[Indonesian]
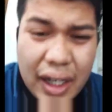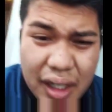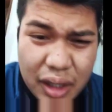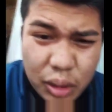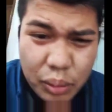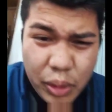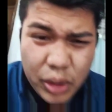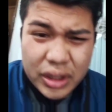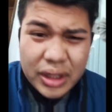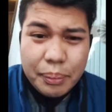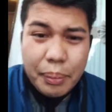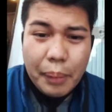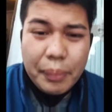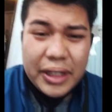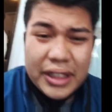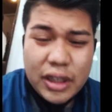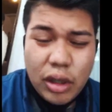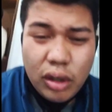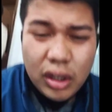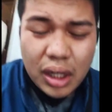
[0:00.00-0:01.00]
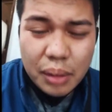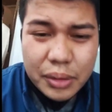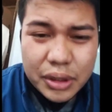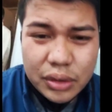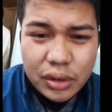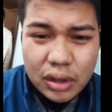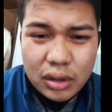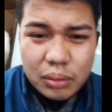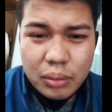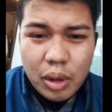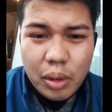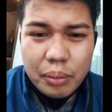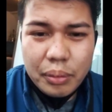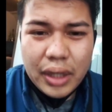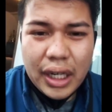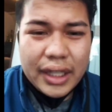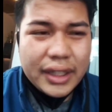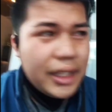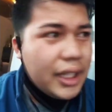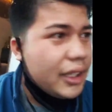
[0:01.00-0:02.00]
aku baru nyampe orang habis itu aku mau
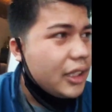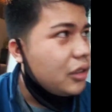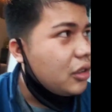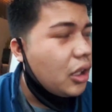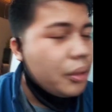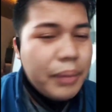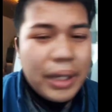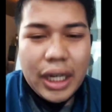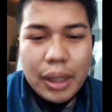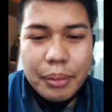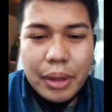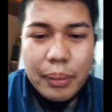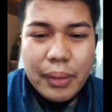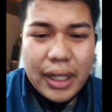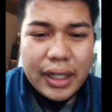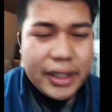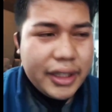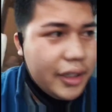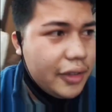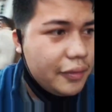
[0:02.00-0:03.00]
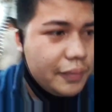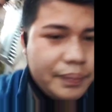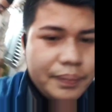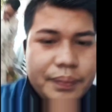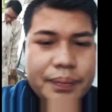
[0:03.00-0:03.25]
nanya gitu kan mana ambil makannya